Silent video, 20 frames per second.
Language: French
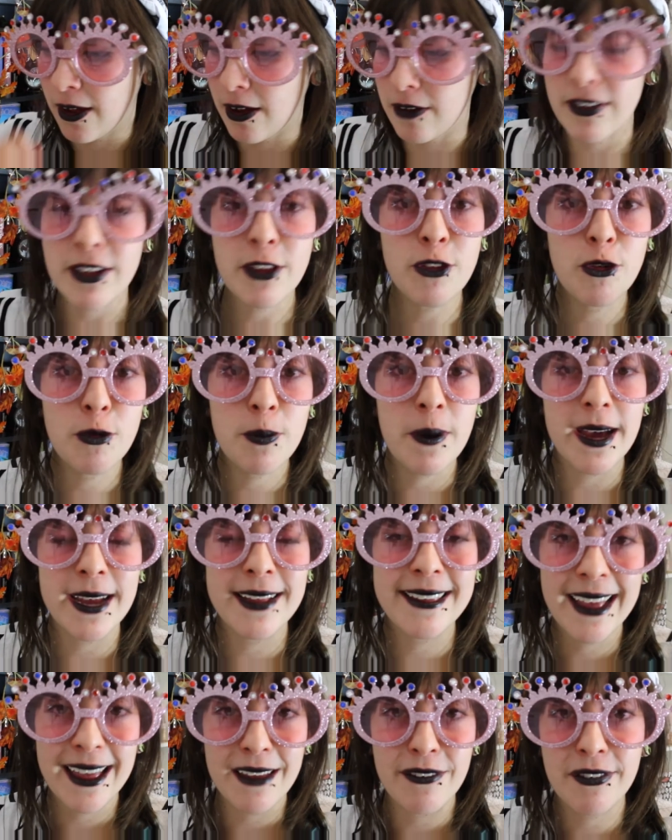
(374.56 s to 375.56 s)
En fait, tout
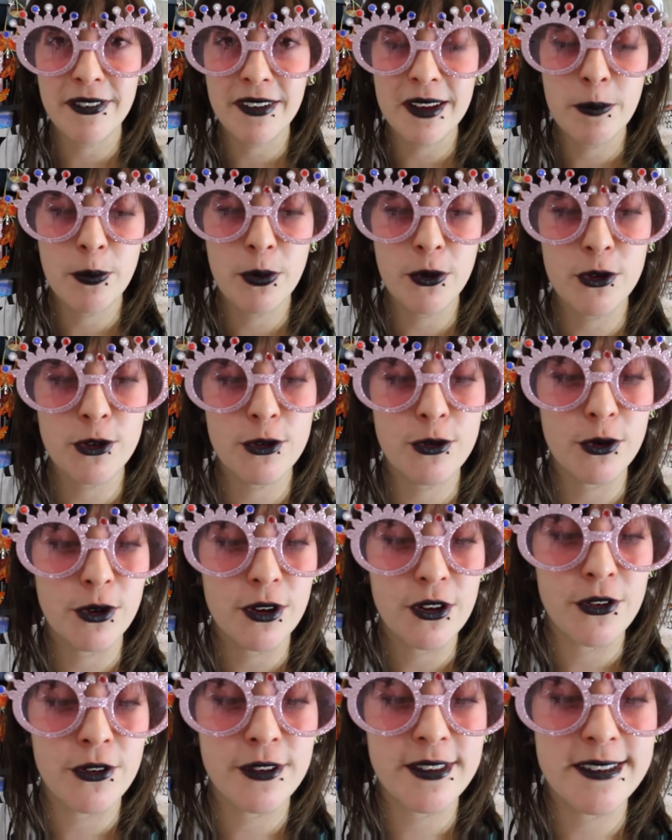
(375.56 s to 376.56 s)
paraît très flippant sur
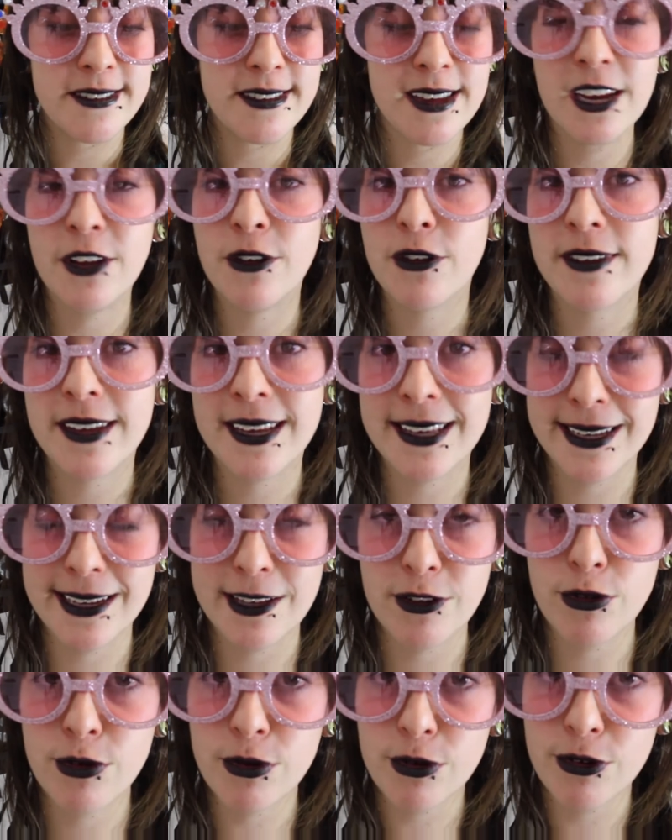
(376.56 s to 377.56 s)
le design des
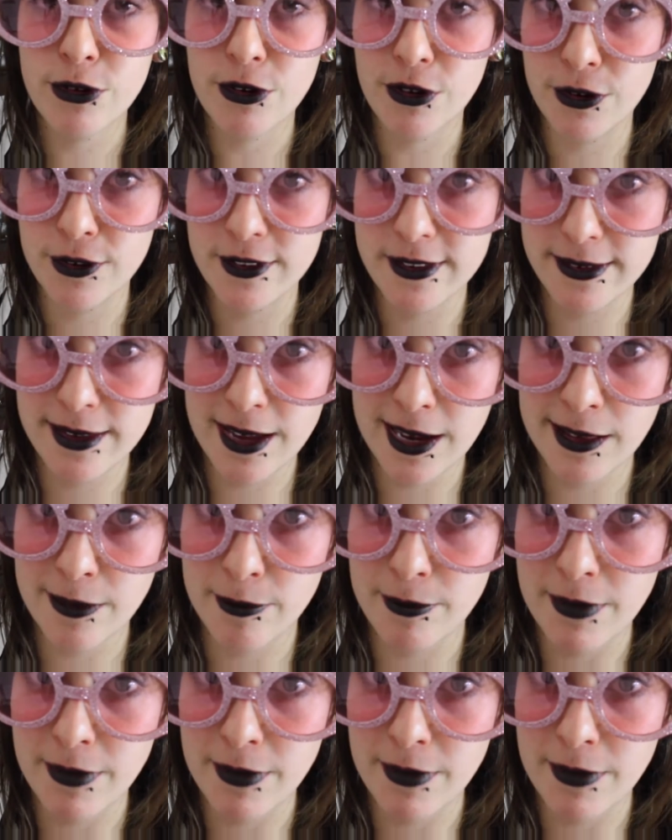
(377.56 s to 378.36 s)
créatures, sur le design